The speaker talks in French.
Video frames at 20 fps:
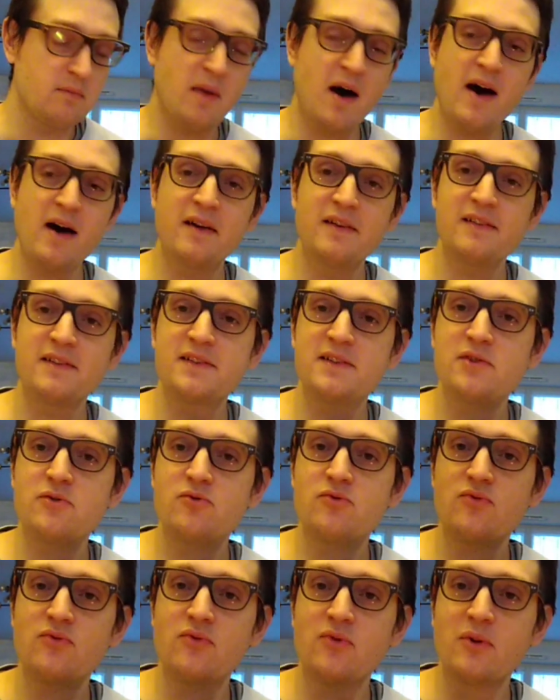Bah, si
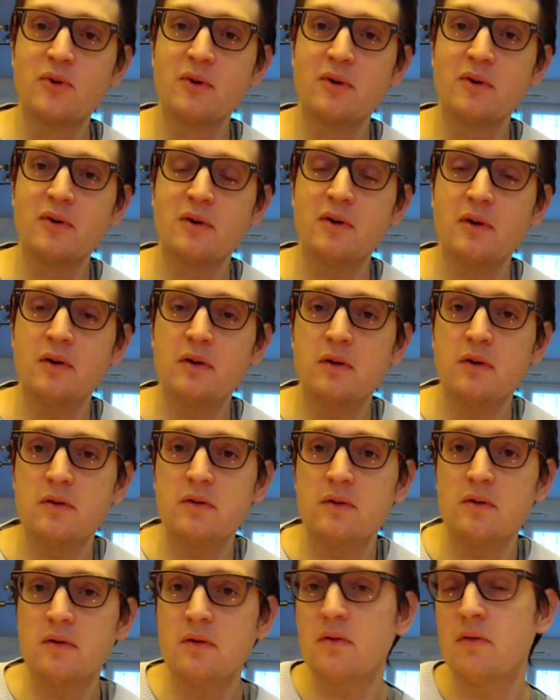tu veux,
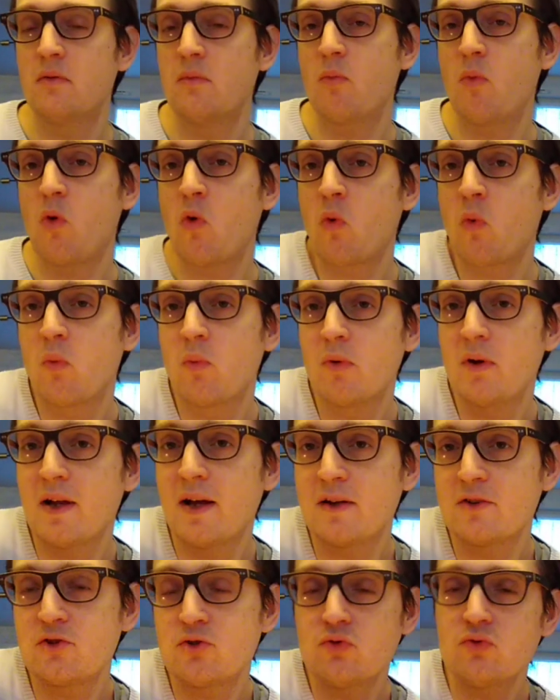euh, bon,
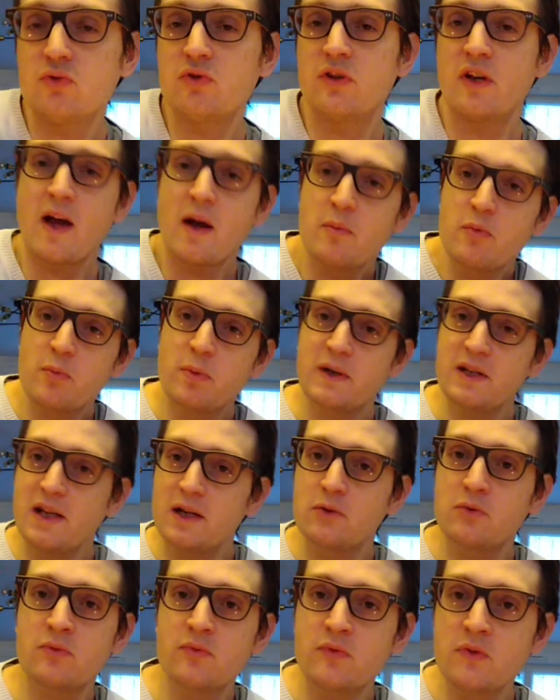là j'ai un peu pris
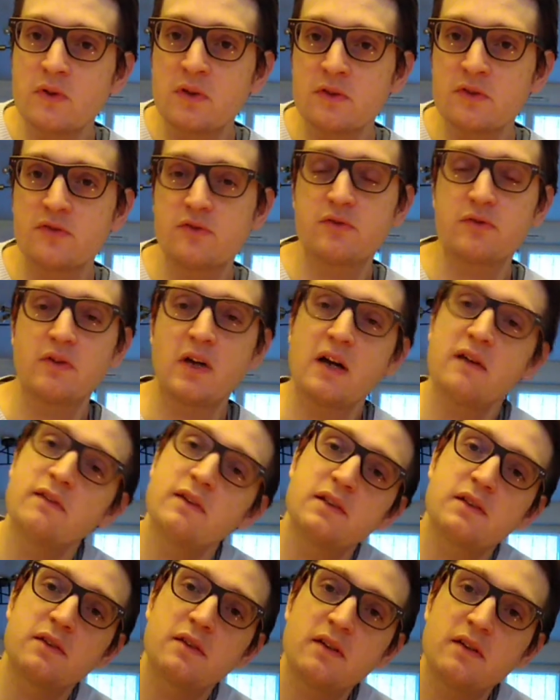la confiance, tu vois,
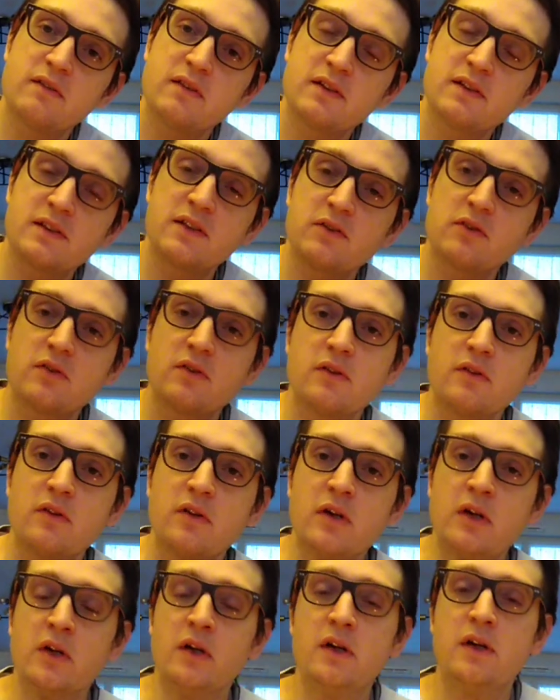avec, euh, cette,
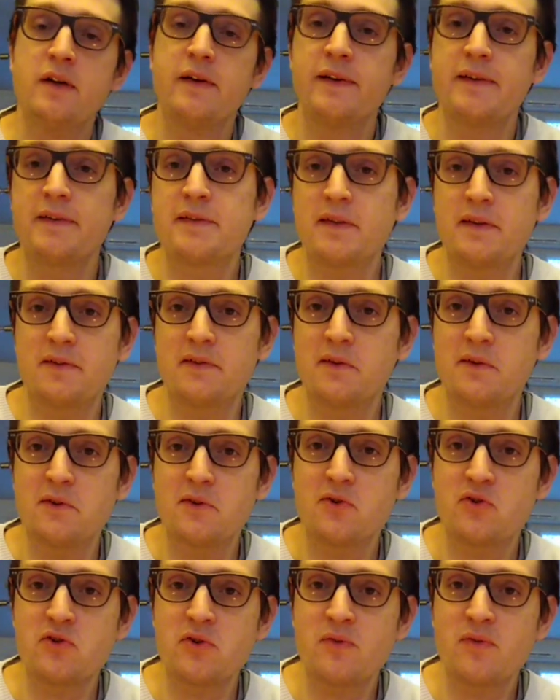cette
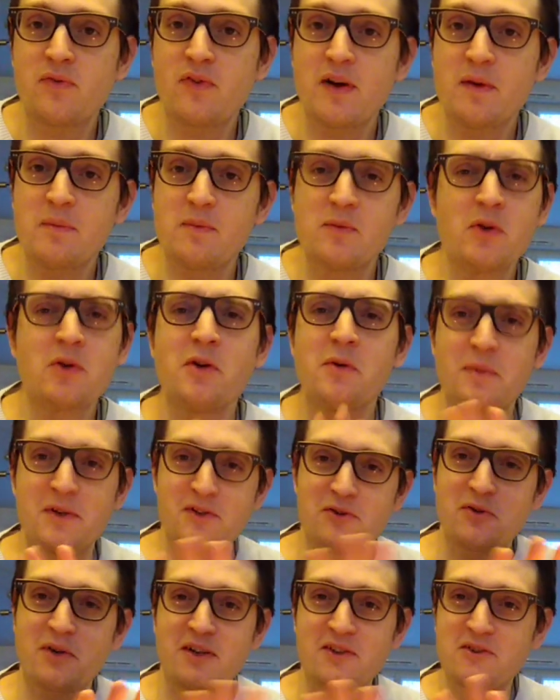euh, jeune femme. Non, non, mais
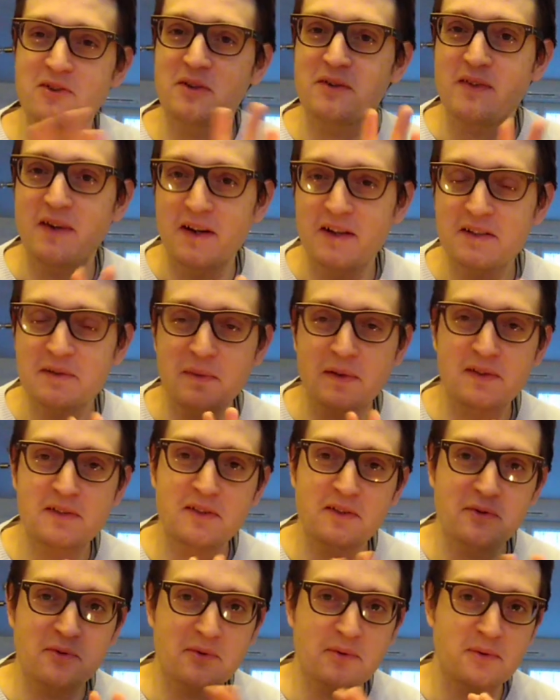je te rassure, il va rien se
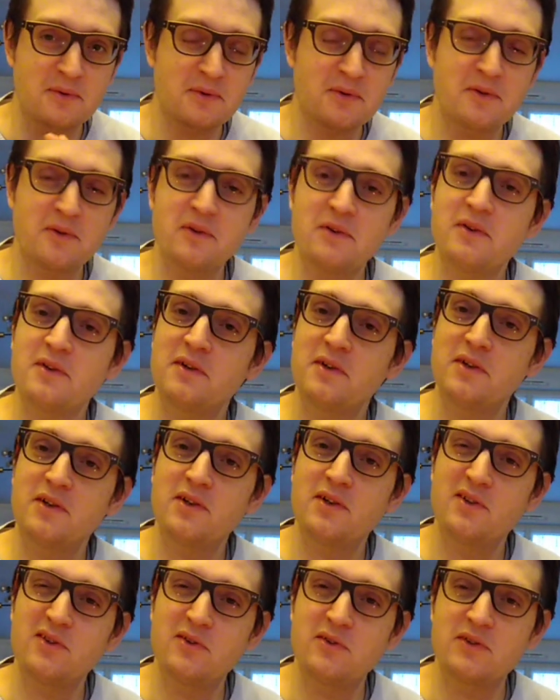passer
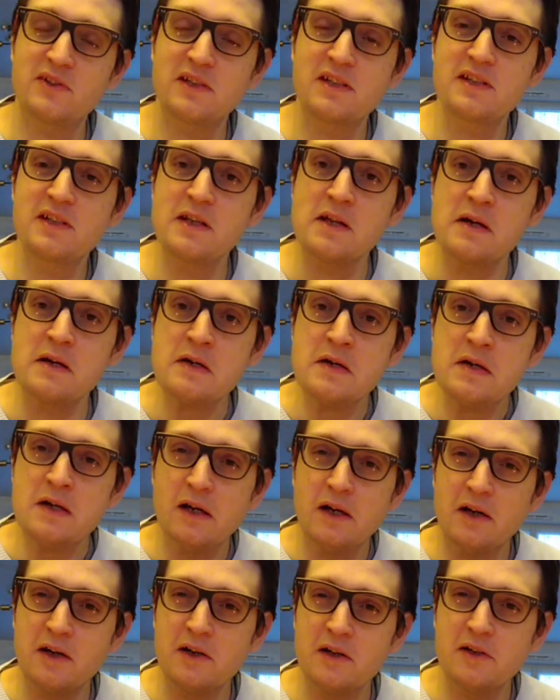de, sexy. Hein.
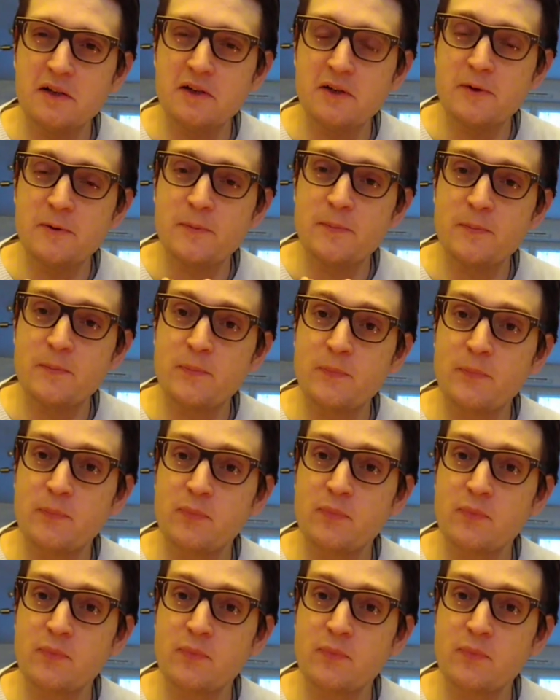Euh,